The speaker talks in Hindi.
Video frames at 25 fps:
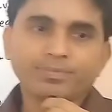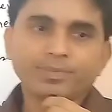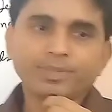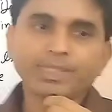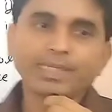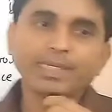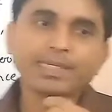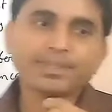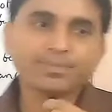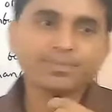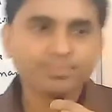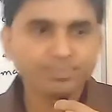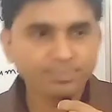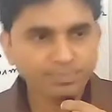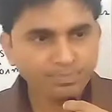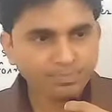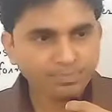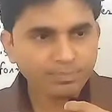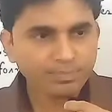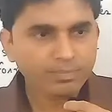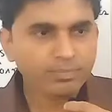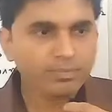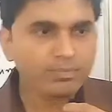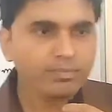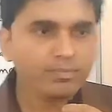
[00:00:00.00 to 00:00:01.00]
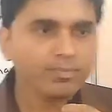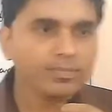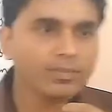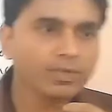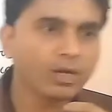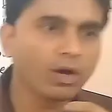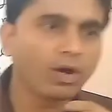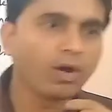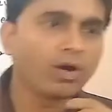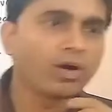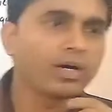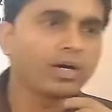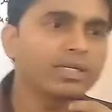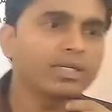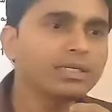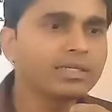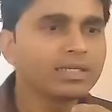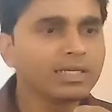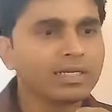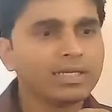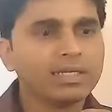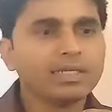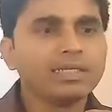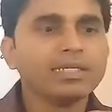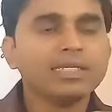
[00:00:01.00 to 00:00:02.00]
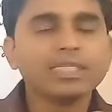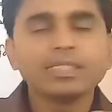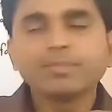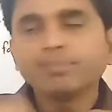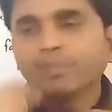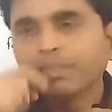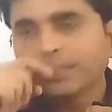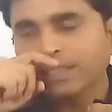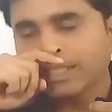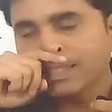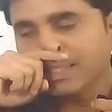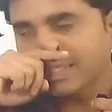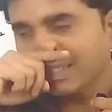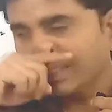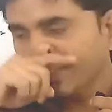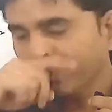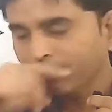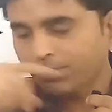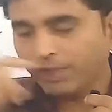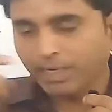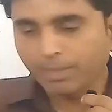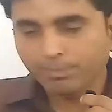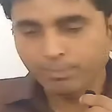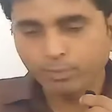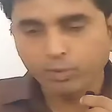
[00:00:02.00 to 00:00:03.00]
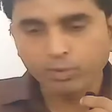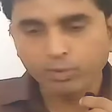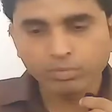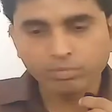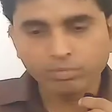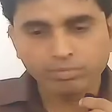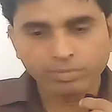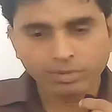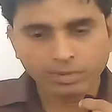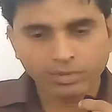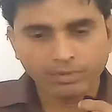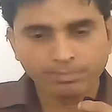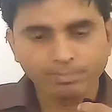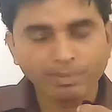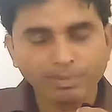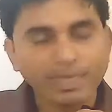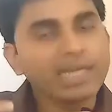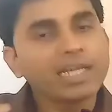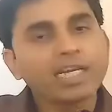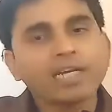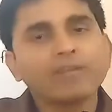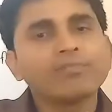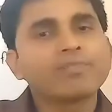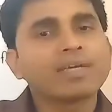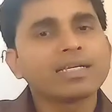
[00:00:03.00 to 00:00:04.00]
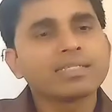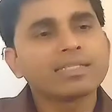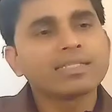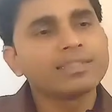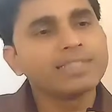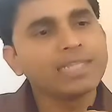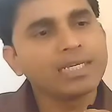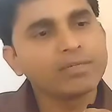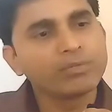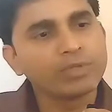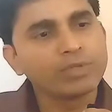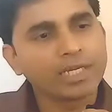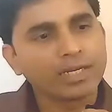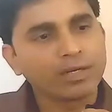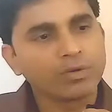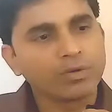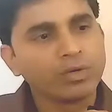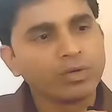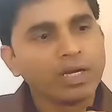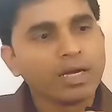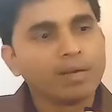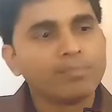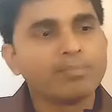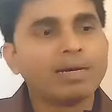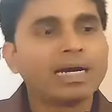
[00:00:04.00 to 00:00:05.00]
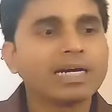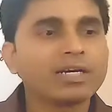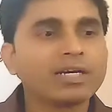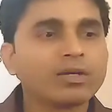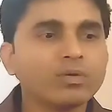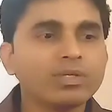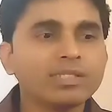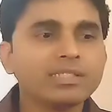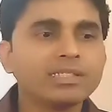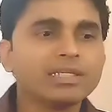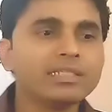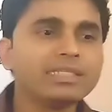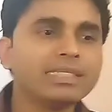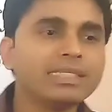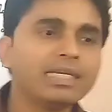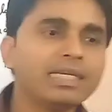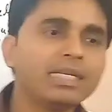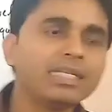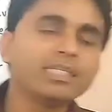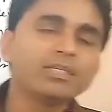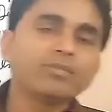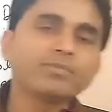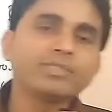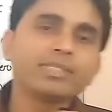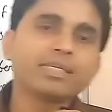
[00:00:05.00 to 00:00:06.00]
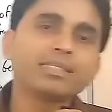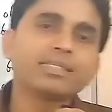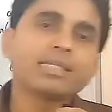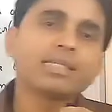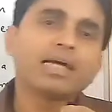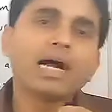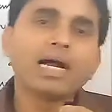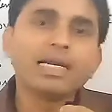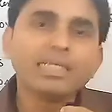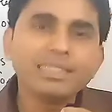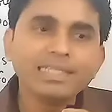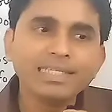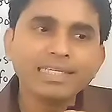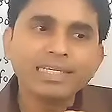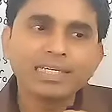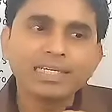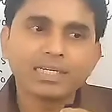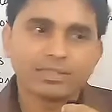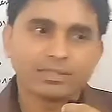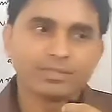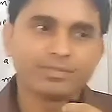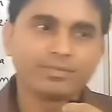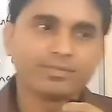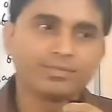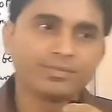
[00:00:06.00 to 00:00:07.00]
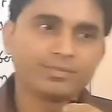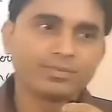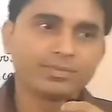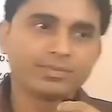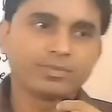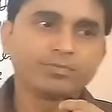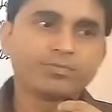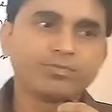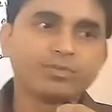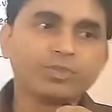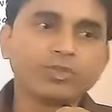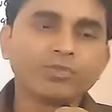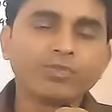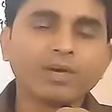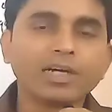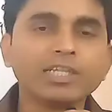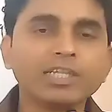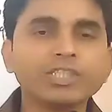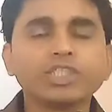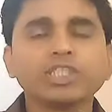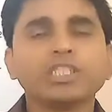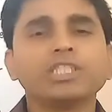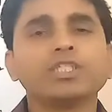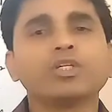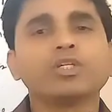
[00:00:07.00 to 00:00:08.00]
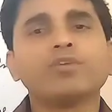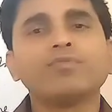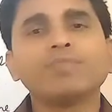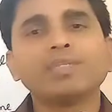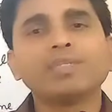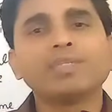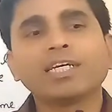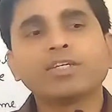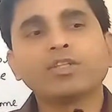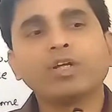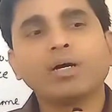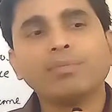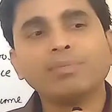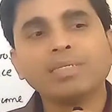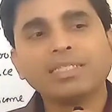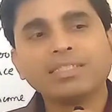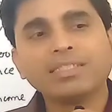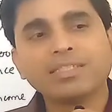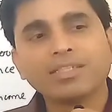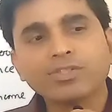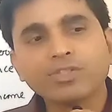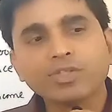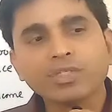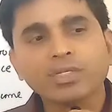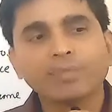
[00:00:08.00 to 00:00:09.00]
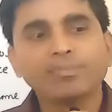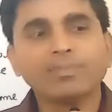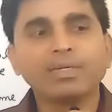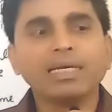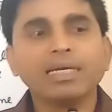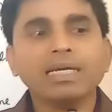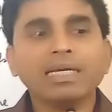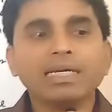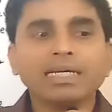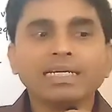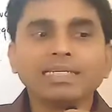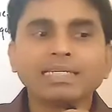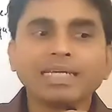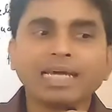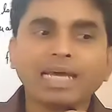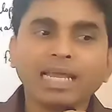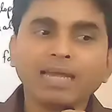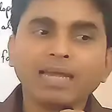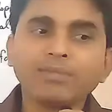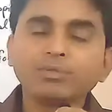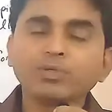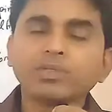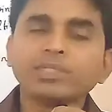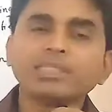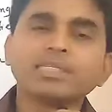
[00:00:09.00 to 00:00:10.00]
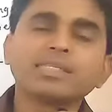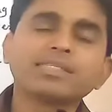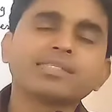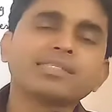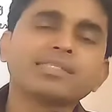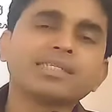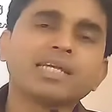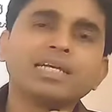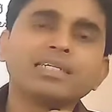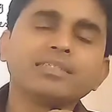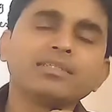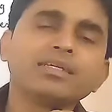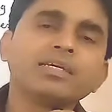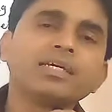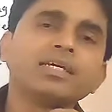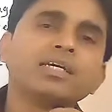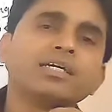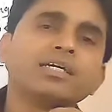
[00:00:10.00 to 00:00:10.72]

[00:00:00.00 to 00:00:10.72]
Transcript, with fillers: ठीक है और इसमें जैसे आपको पैराग्राफ कैसा दिया है वो देख लो माइक्रो इज अ डील गिव्स एन आइडिया for the functioning of an economic system it help to understand